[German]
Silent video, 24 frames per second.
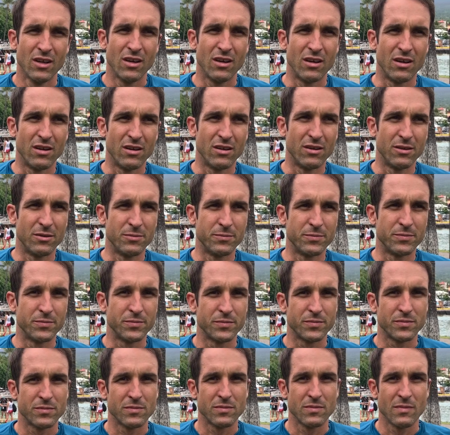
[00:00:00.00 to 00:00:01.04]
ähm,
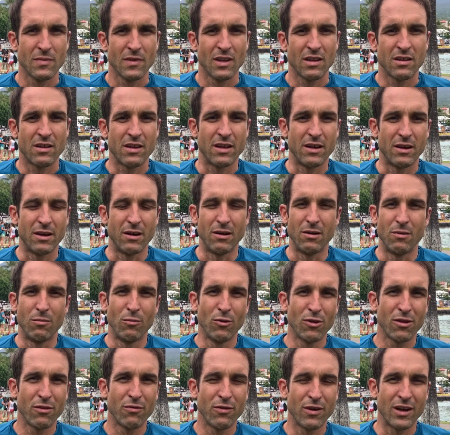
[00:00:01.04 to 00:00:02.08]
der
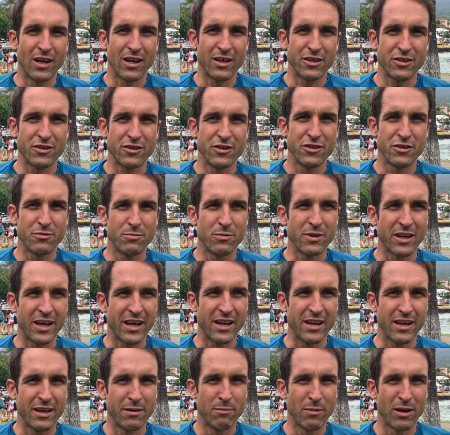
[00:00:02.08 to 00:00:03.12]
musste vielleicht nicht im
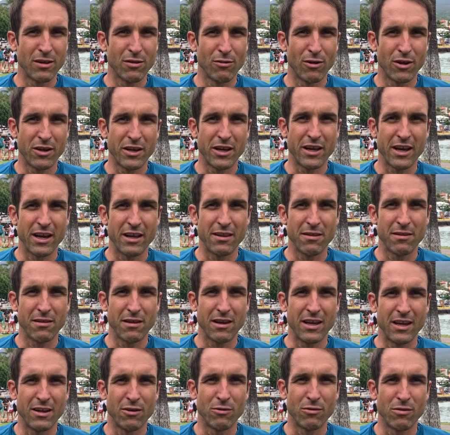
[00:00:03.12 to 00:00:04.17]
Training immer so an die Grenze
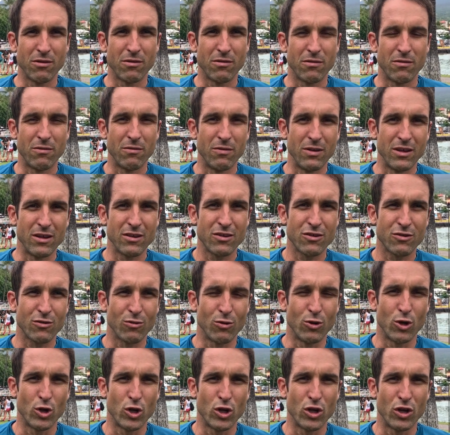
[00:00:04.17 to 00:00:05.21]
gehen und, wie ich.
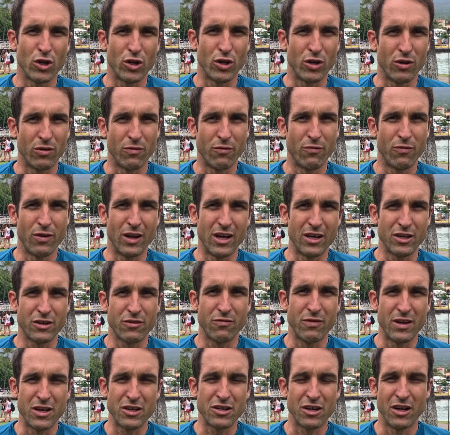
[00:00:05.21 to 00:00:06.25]
Und äh, vielleicht
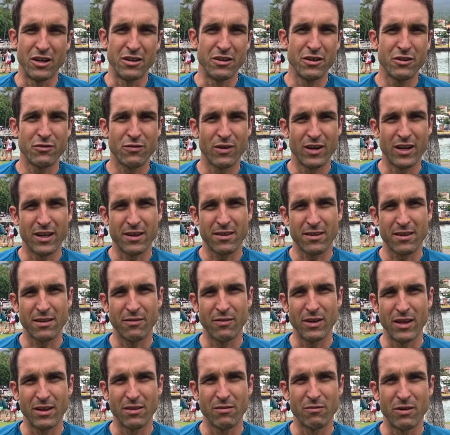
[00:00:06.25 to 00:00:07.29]
wäre ich halt nicht verletzt
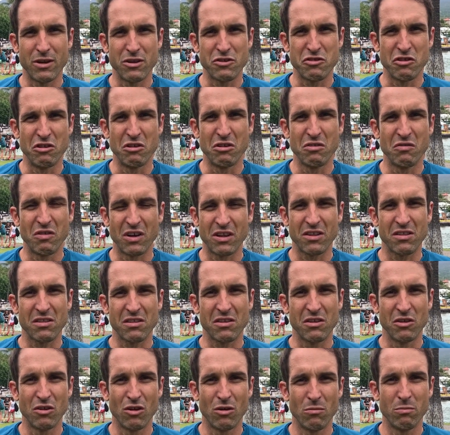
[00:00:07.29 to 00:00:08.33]
gewesen, wenn ich irgendwas
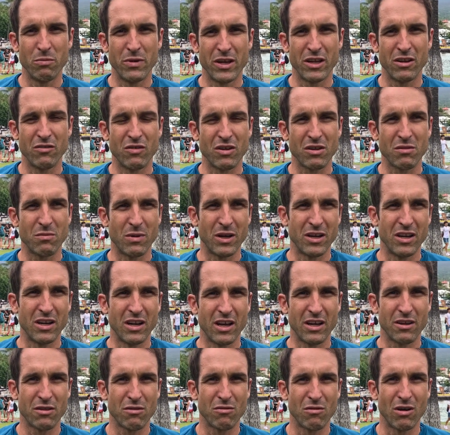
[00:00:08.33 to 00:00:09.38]
genommen hätte, was meine
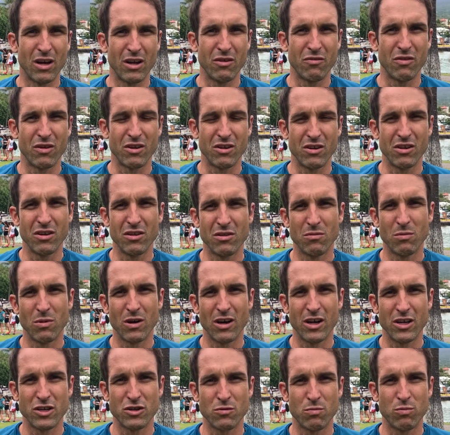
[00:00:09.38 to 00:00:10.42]
Leistung einfach in diese
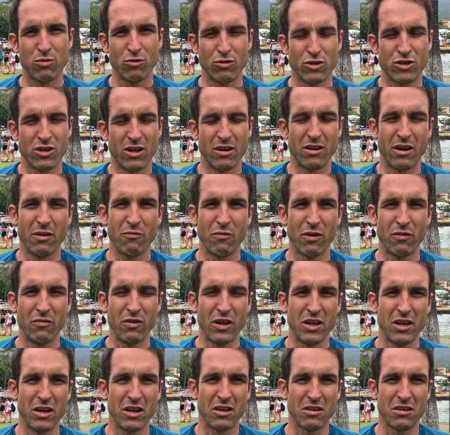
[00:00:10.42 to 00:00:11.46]
Bereiche pusht. Halt einfach
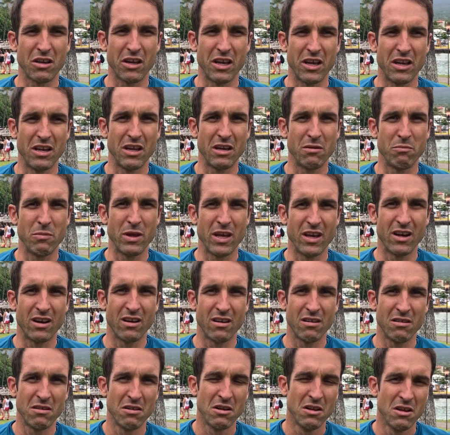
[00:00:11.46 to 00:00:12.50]
weniger Training,
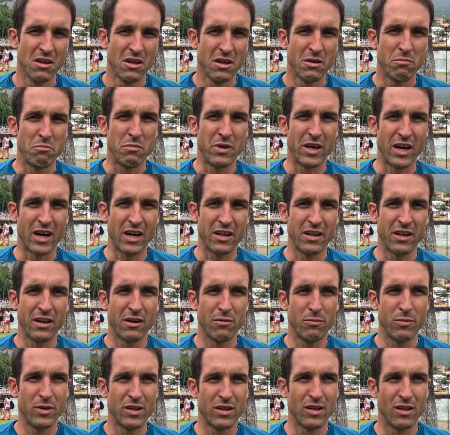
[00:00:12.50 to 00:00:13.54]
mehr, mehr andere
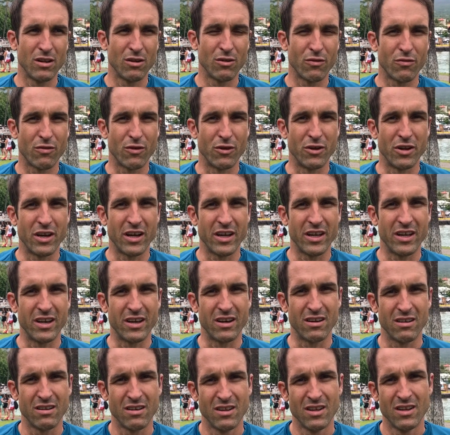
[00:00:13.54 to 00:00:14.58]
Mittel. Und von
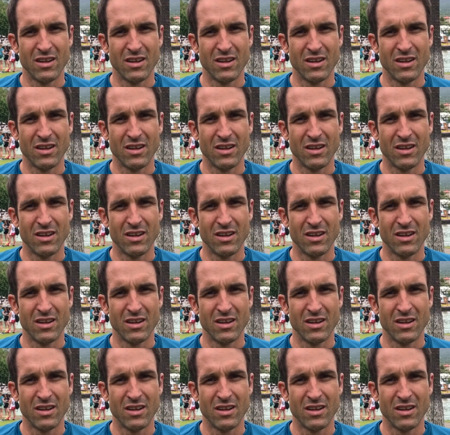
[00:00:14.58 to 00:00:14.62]
daher